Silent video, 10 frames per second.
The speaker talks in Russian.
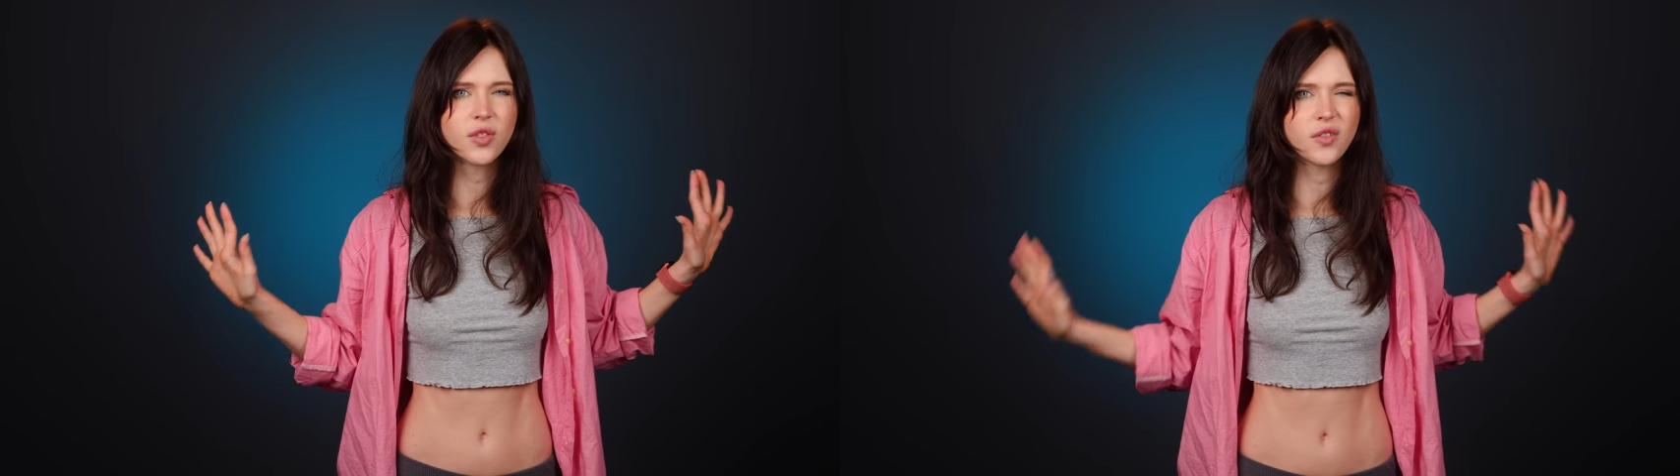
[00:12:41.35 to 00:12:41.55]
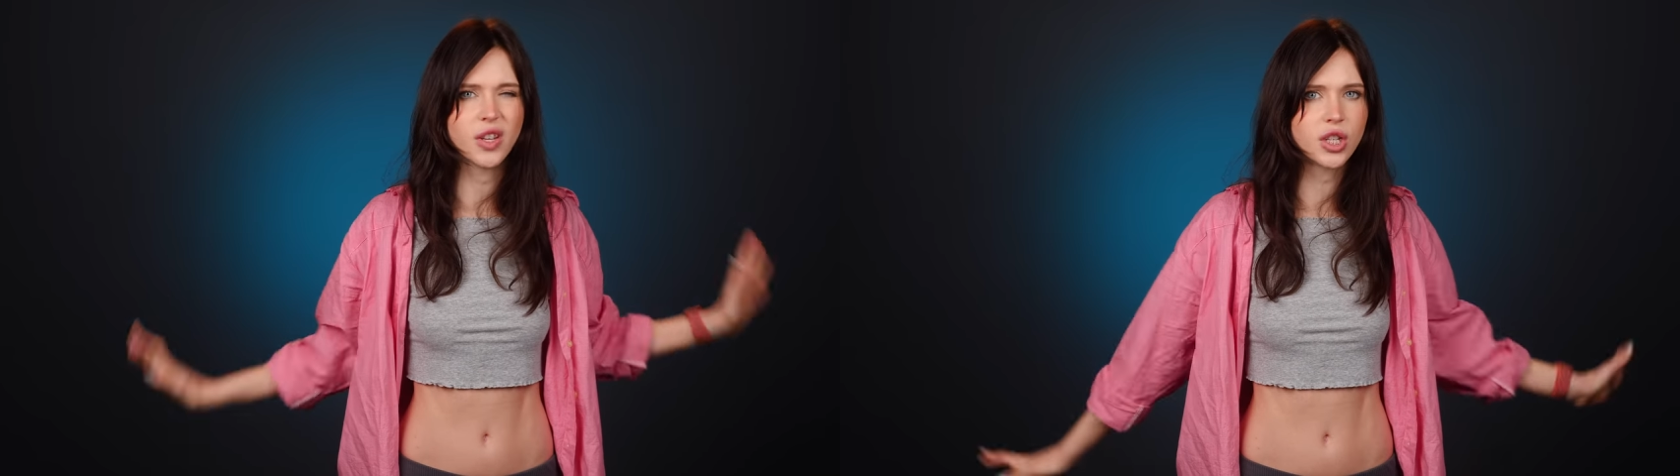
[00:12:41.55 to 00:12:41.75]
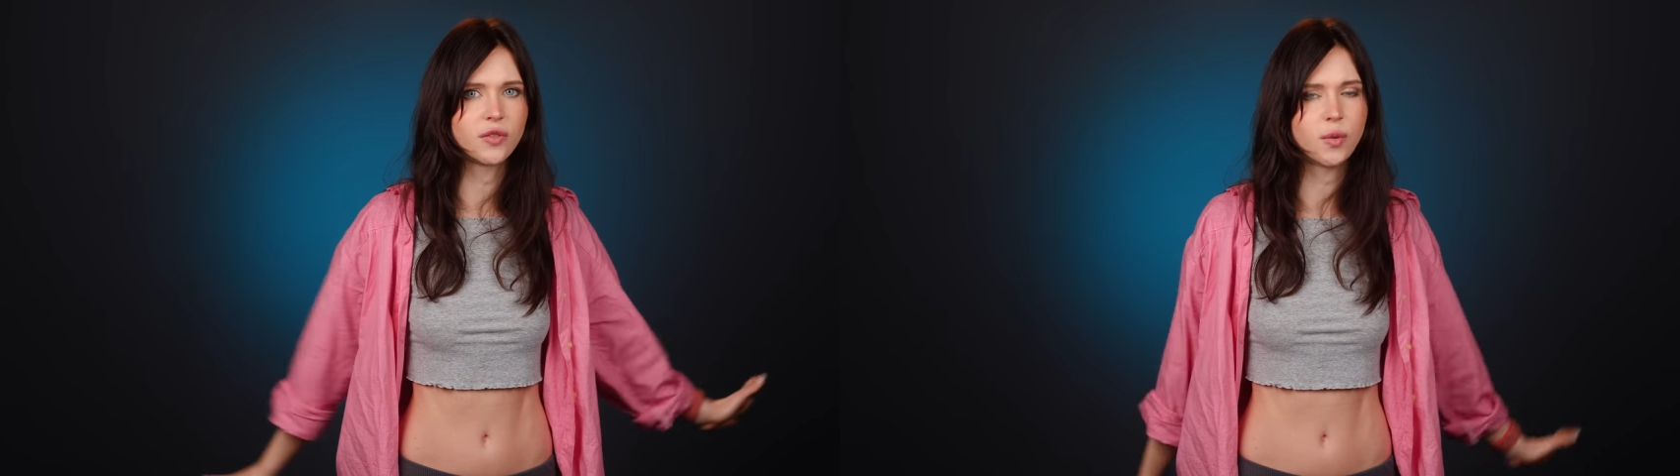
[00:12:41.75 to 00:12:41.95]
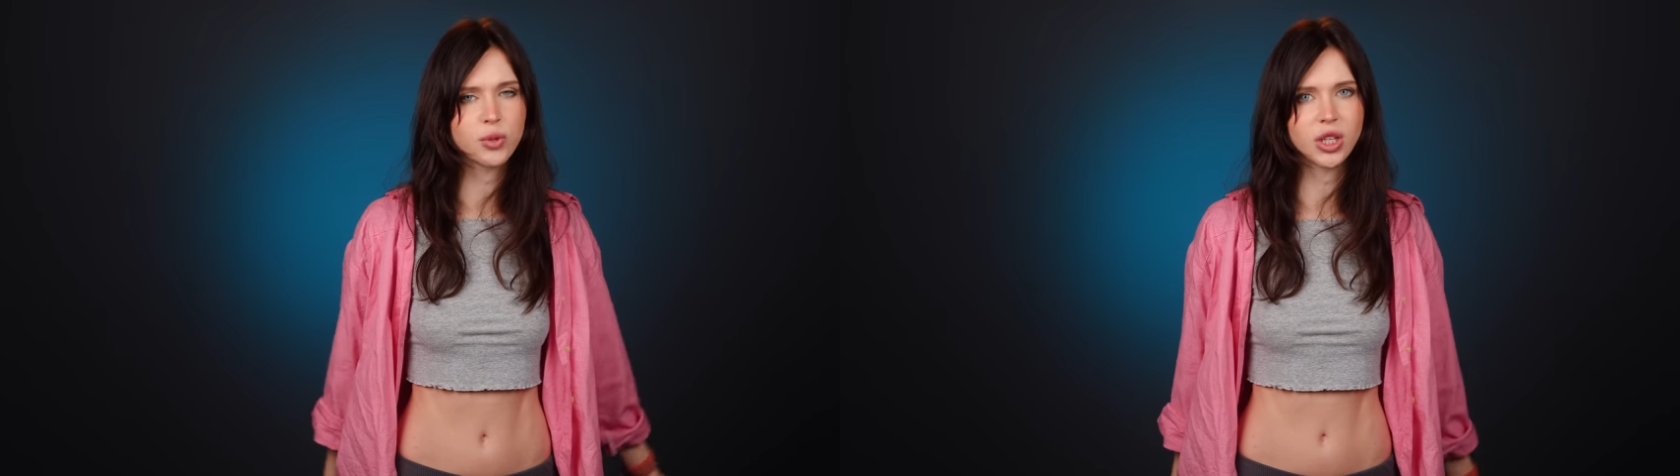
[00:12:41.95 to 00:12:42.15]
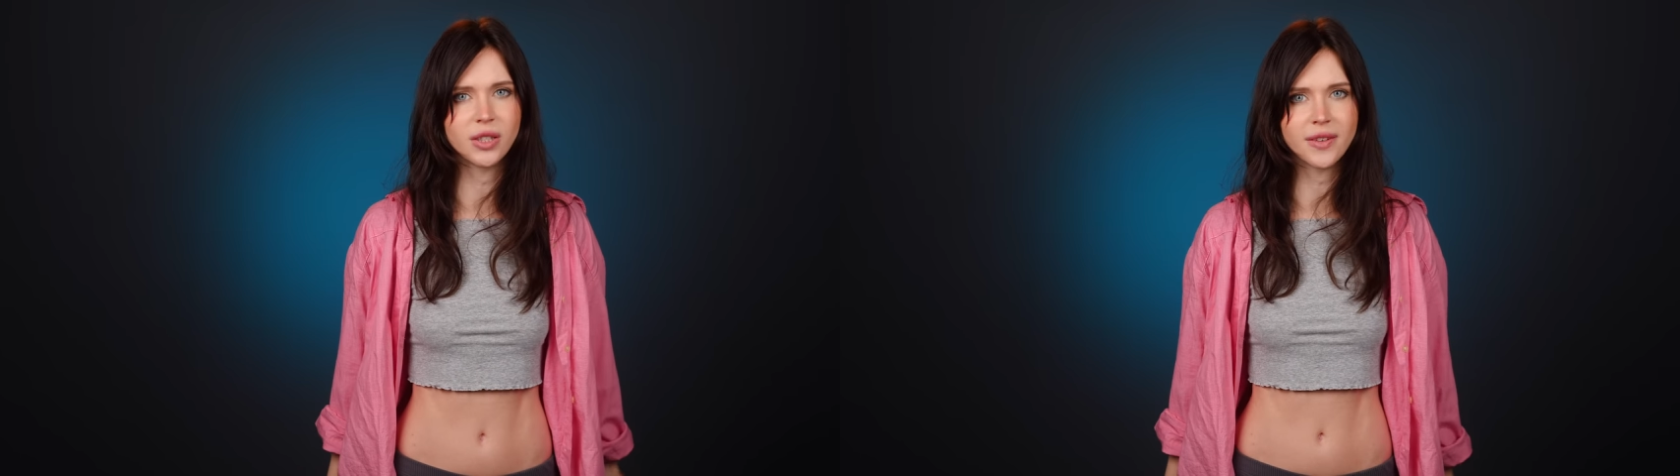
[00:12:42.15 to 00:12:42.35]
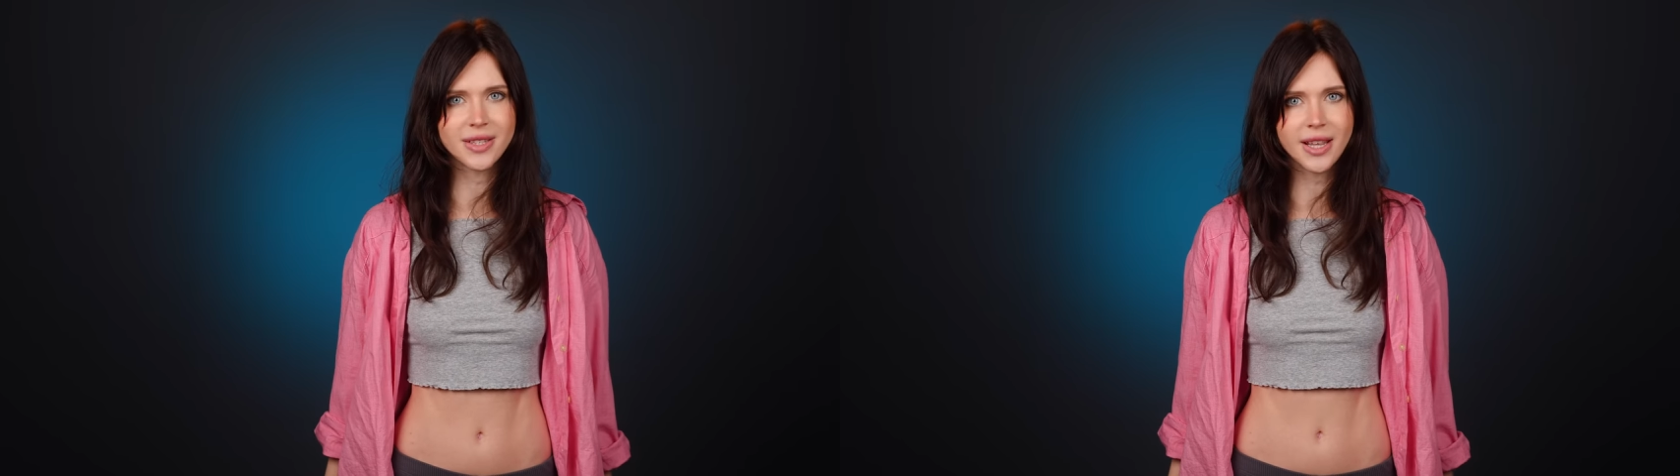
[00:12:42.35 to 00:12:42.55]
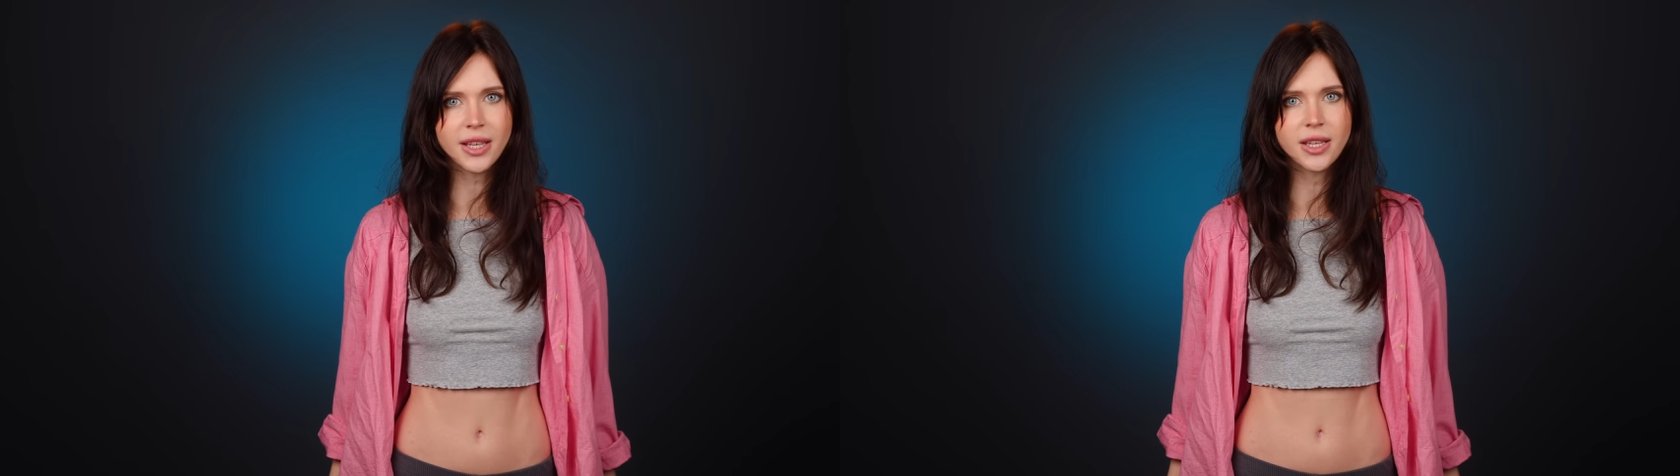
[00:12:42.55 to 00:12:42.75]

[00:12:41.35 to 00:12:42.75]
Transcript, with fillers: в свежем выпуске новостей,